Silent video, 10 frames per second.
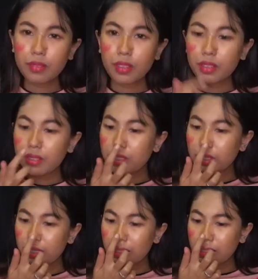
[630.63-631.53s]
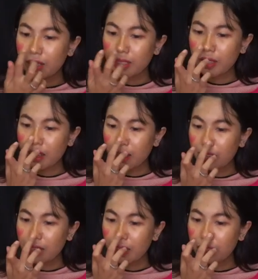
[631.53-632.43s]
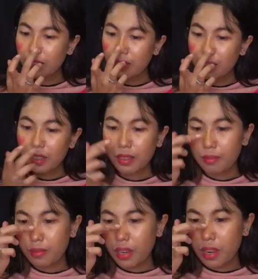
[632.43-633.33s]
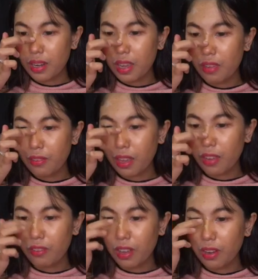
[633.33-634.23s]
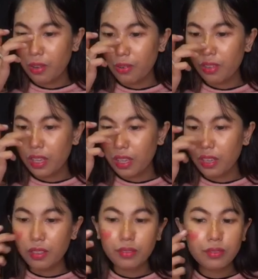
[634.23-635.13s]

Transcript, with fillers: terus di sini sininya biar ada efek-efek glowing